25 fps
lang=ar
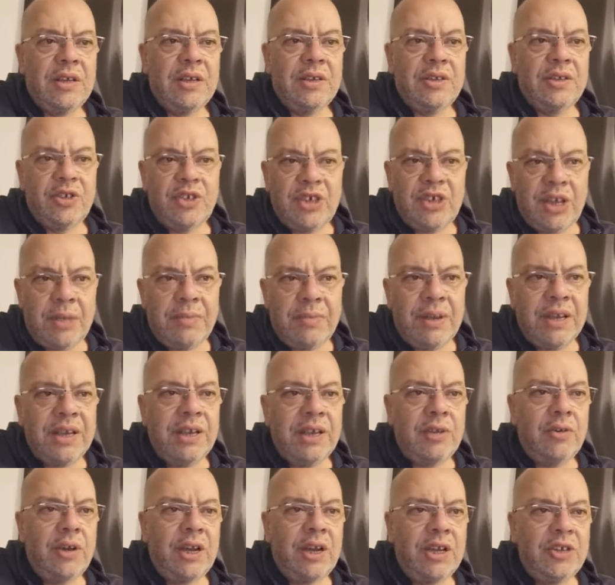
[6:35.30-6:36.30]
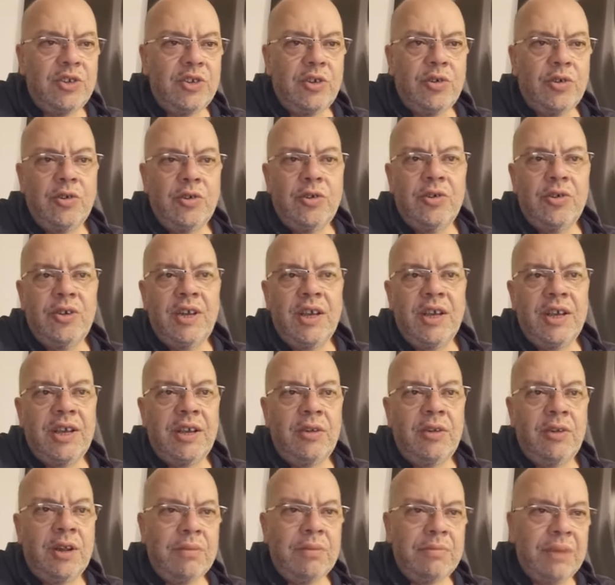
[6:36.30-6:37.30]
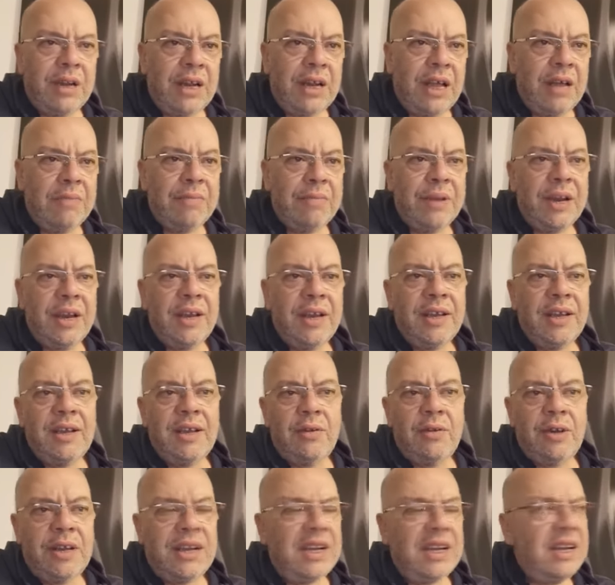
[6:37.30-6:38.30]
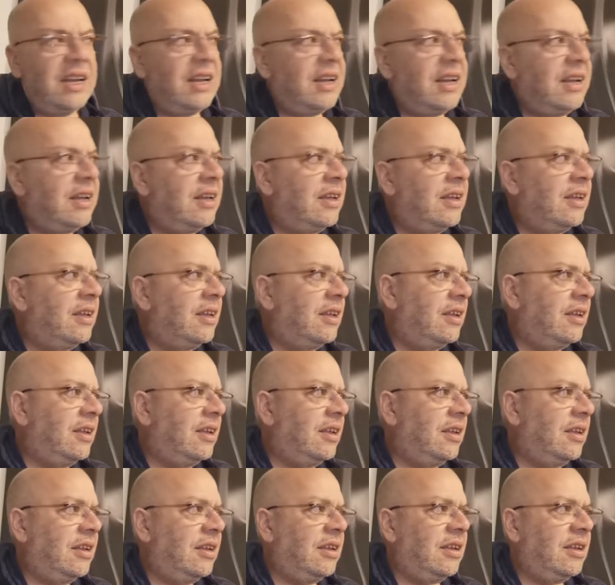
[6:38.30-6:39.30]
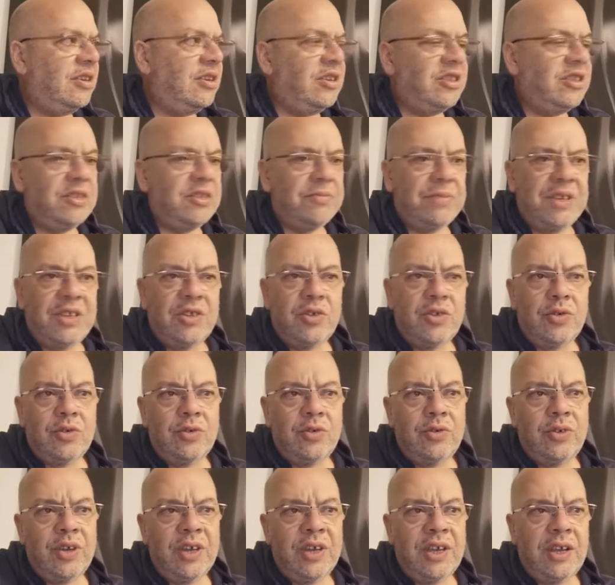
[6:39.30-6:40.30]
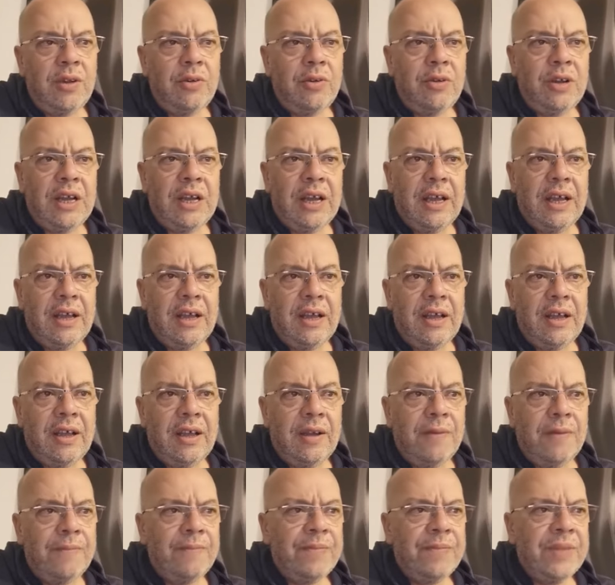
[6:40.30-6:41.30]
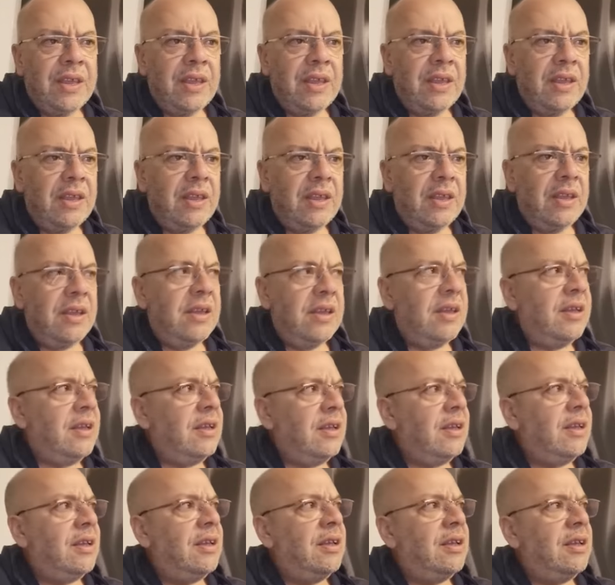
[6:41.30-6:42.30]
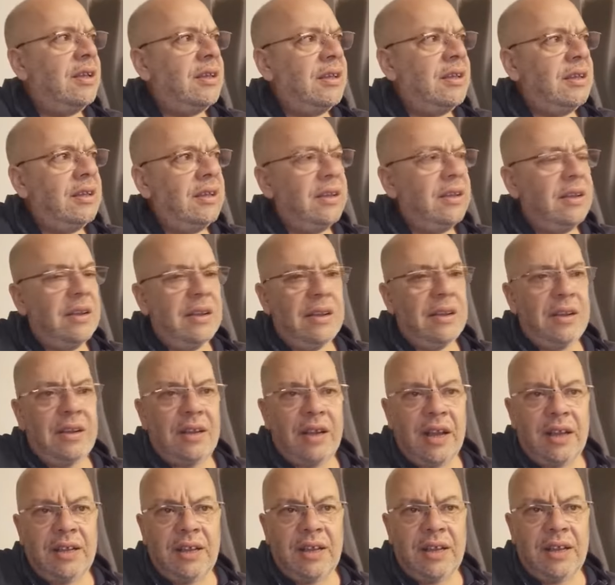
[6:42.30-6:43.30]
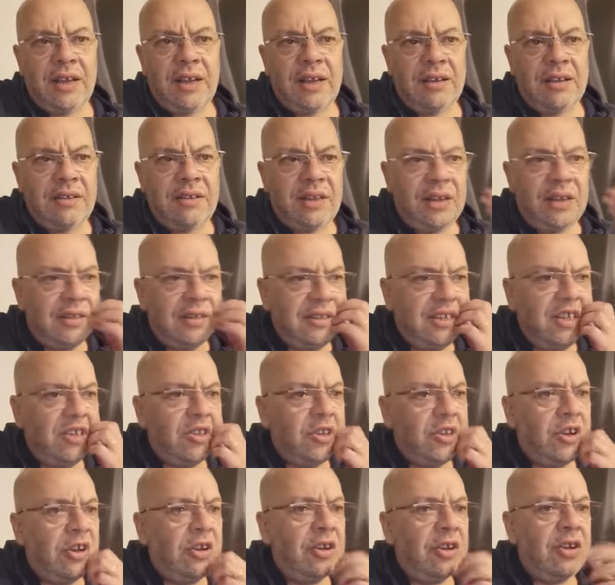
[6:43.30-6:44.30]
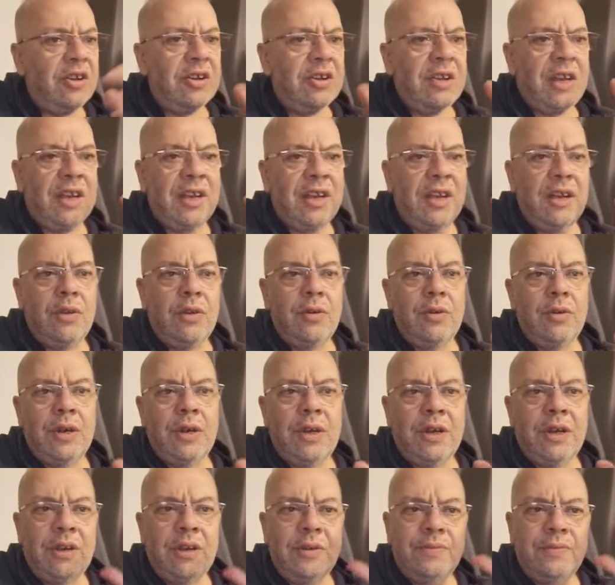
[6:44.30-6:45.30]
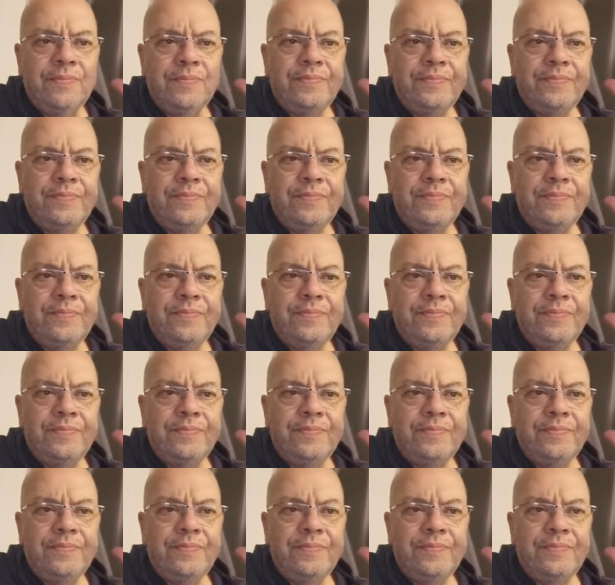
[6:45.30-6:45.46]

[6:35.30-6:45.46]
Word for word: الشعب حكي له على الجنون حكي له على بالاحمر حكي له على آه، شميسو حكي له على آه، هذيك اللي دير تيك توك حكي له آه،